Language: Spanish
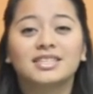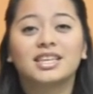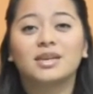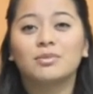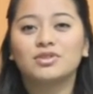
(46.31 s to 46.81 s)

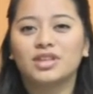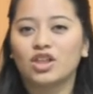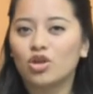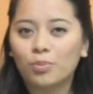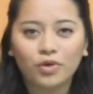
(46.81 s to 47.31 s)
sentimos
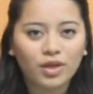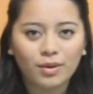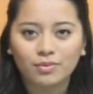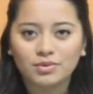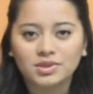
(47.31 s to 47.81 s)
que no
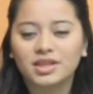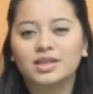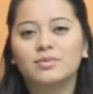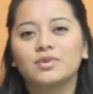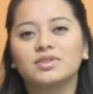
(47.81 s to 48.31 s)
podemos,
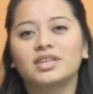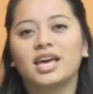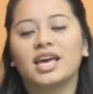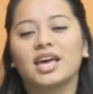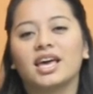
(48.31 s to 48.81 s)
sentimos
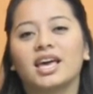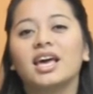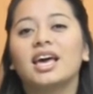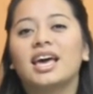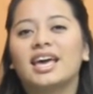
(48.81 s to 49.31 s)
que,